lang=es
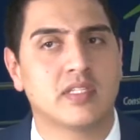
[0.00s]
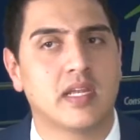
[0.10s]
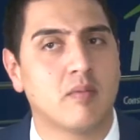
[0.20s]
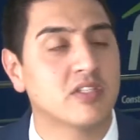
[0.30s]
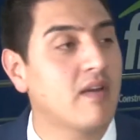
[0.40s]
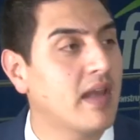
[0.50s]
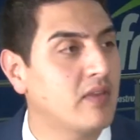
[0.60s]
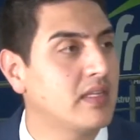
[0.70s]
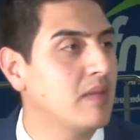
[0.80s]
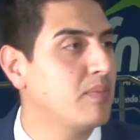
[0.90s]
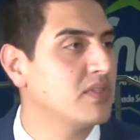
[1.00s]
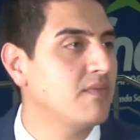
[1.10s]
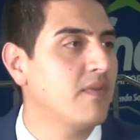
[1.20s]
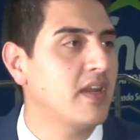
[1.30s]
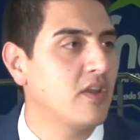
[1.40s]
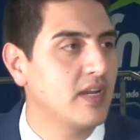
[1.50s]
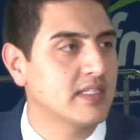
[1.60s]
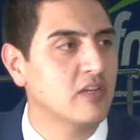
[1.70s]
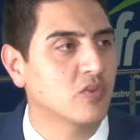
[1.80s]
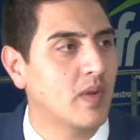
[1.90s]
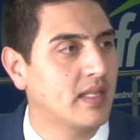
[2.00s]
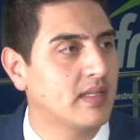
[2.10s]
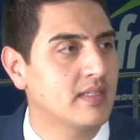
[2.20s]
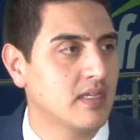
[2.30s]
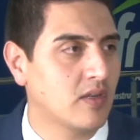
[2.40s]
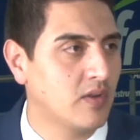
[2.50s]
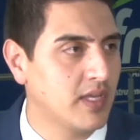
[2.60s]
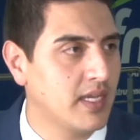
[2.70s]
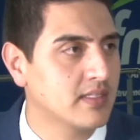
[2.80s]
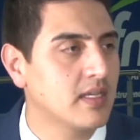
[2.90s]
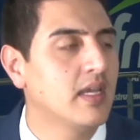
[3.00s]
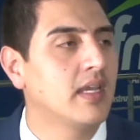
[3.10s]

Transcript: estaríamos hablando de tiempos inferiores a los 45 días,